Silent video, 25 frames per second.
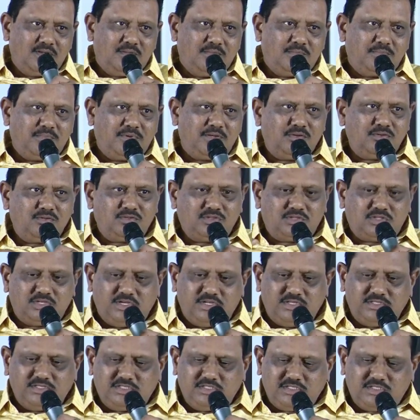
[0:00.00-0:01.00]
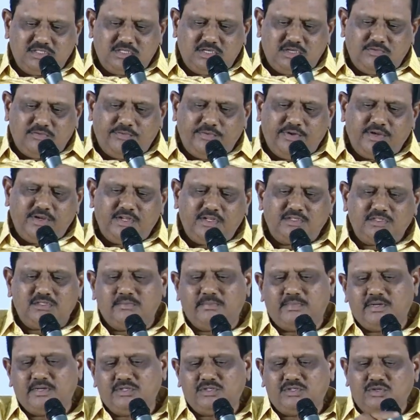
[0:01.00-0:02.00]
మనకు త్రీ సిక్స్టీ ఫైవ్ డేస్
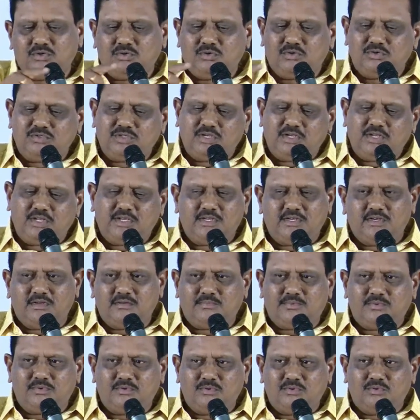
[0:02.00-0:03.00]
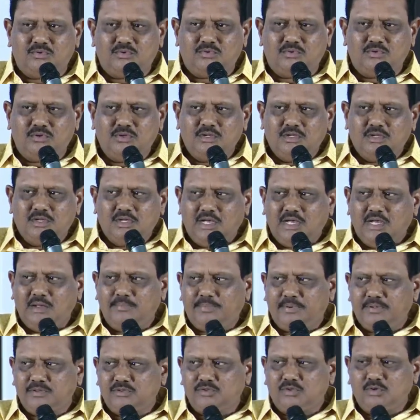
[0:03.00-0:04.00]
మంచి రోజులే అయినప్పుడు ఆ
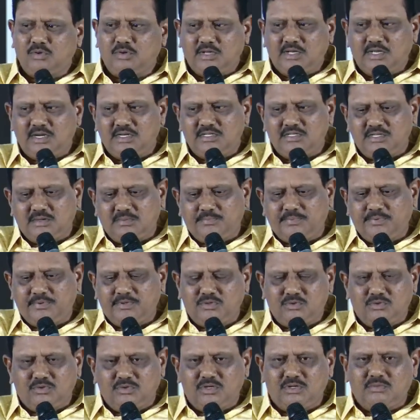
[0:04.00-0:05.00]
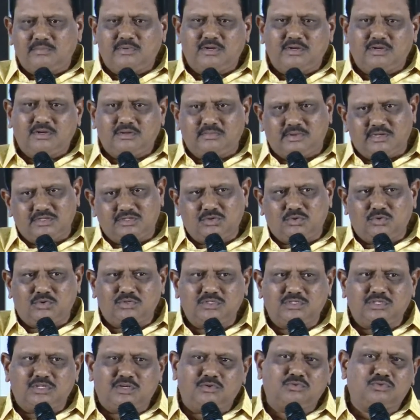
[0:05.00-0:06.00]
పంతులు గారు చెప్పింది కూడా మనకు మంచి
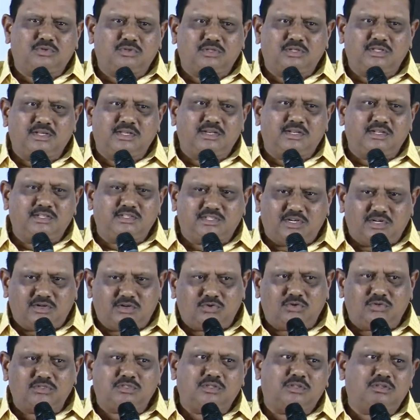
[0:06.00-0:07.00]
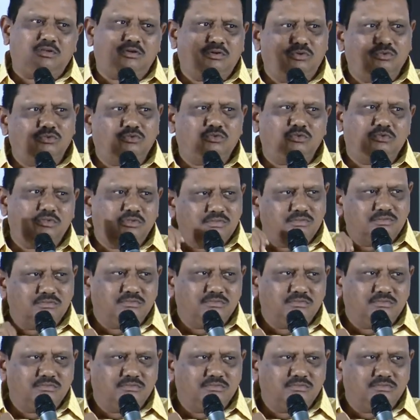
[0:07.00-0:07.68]
రోజు అవుతుంది కానీ చెడ్డ రోజు ఎందుకు అవుతుంది